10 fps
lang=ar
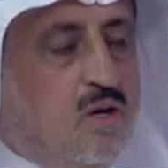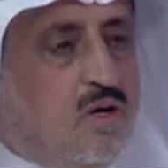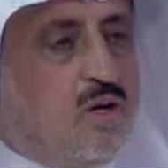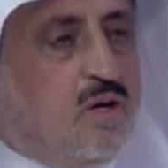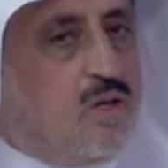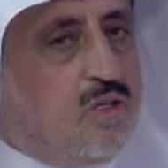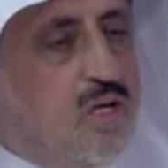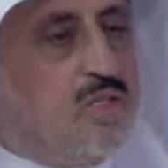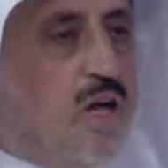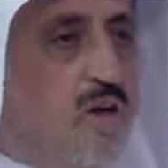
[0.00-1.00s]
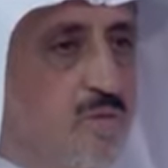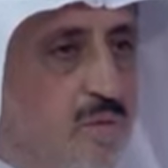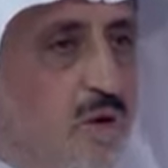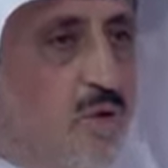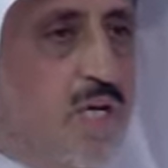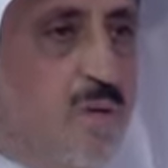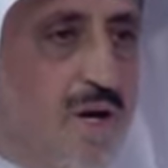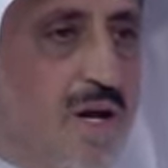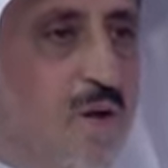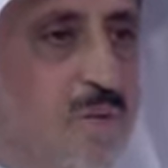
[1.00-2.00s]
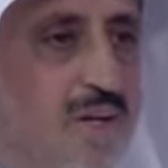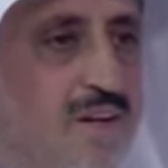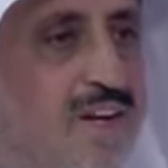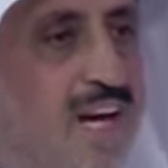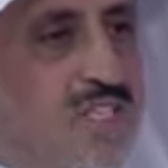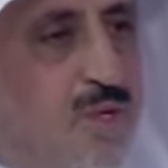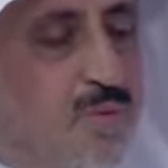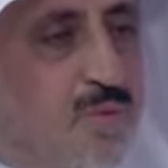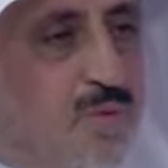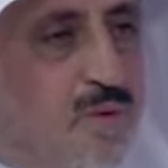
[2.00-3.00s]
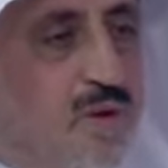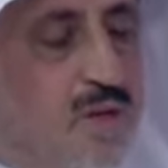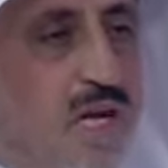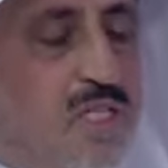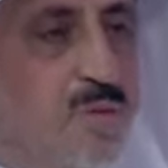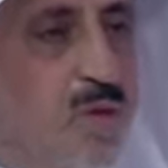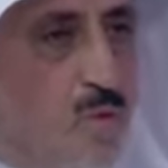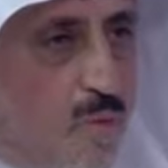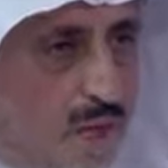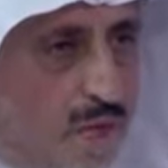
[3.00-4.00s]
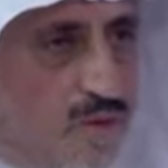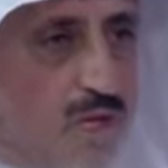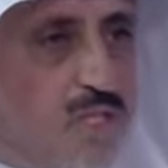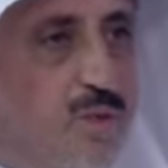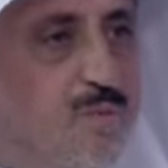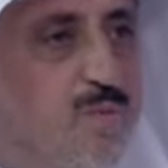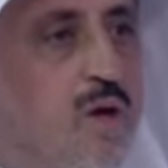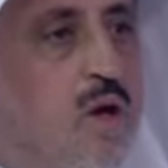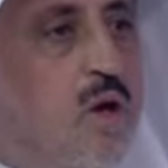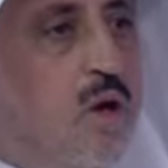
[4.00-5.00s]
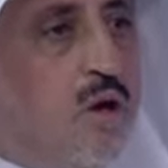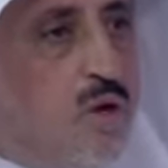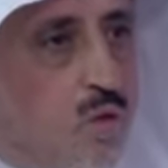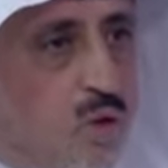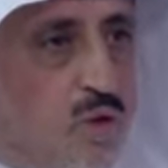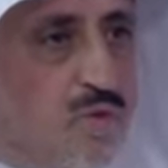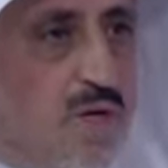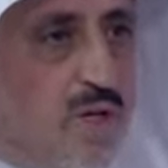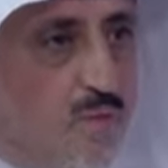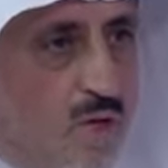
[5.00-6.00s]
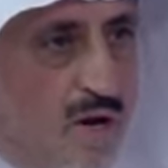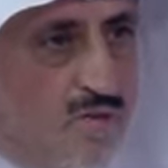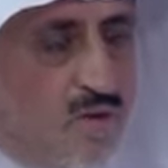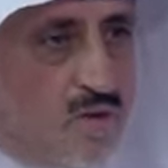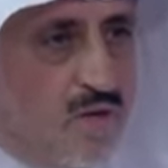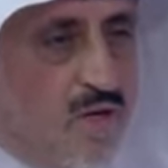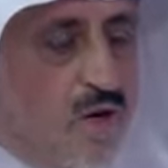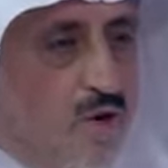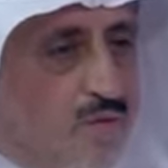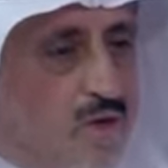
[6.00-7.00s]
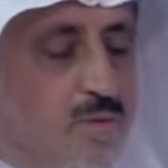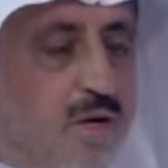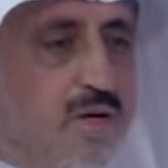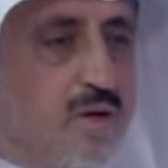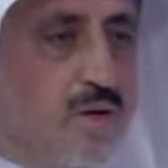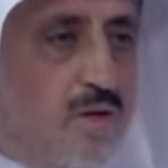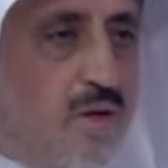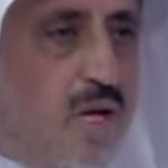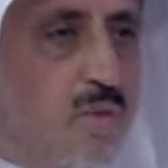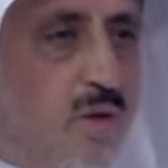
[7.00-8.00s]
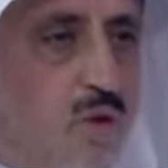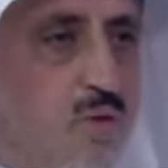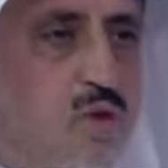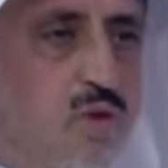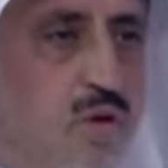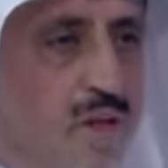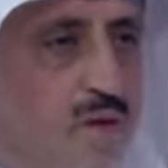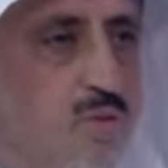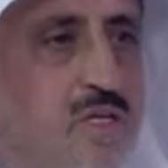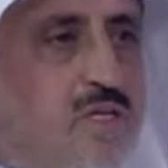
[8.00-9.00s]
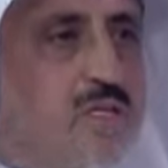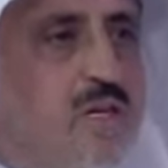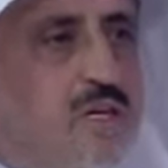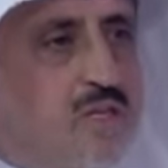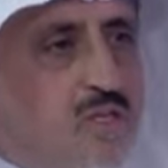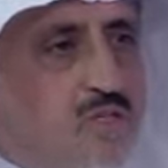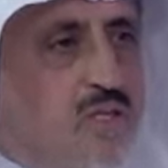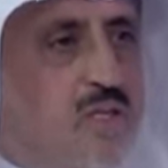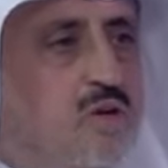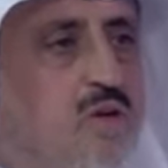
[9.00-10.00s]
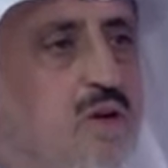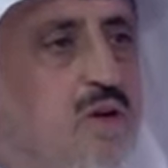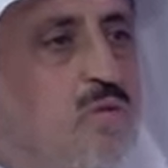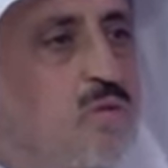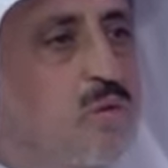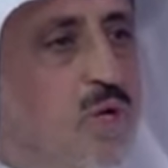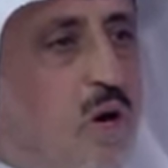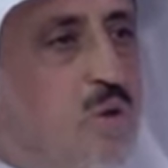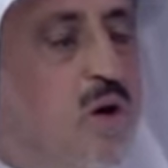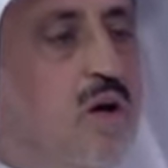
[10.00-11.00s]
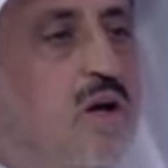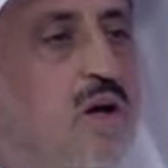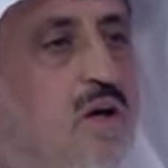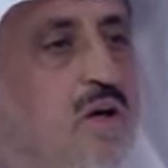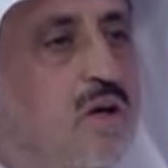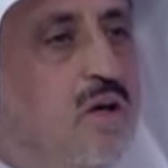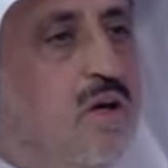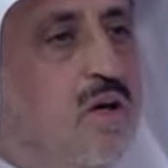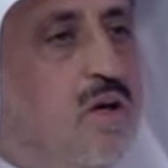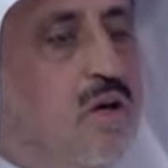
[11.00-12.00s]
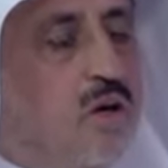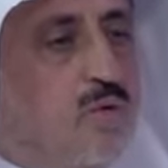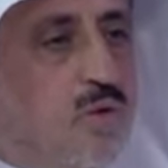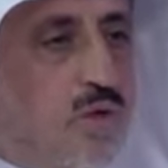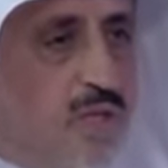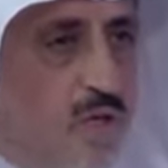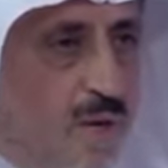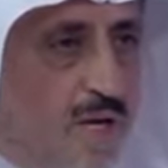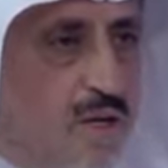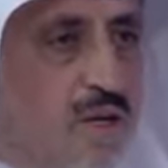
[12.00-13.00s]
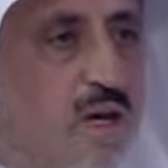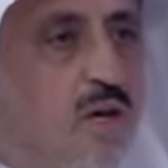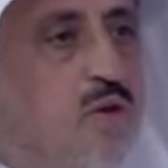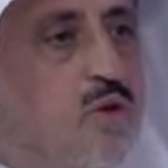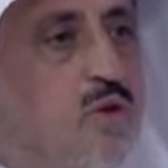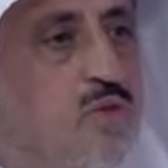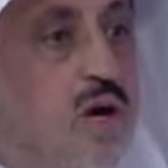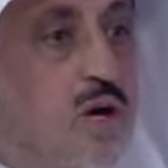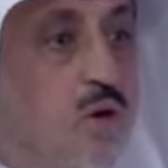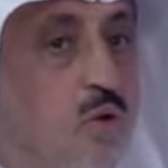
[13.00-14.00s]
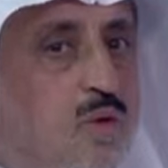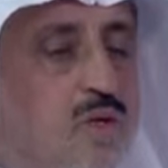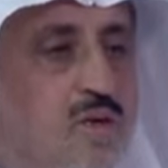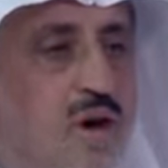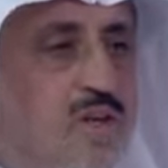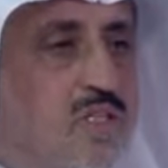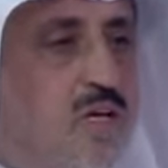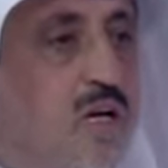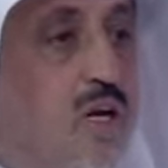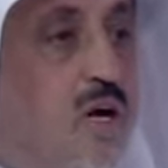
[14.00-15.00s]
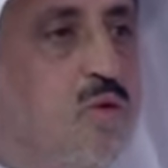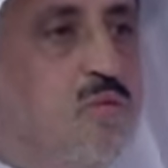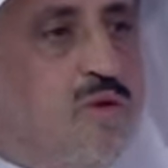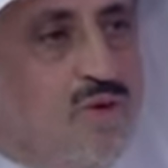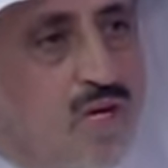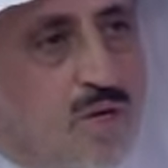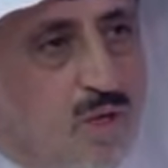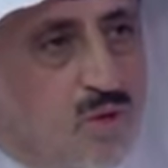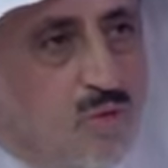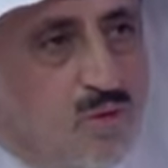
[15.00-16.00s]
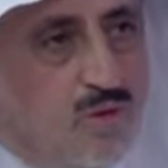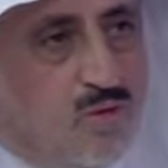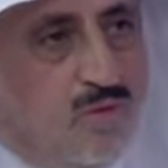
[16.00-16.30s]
آه، يحتاج هذه النوعيه من اللاعبين لحسب آه، حسب كل مباراه حسب قوة الفريق المنافس فطبعا لاعب خط الوسط هذه المميزات قلنا التسديد المراوغة آه، الكرات البينية الدفاع القوي هذه أشياء كلها مهمة في لاعب خط الوسط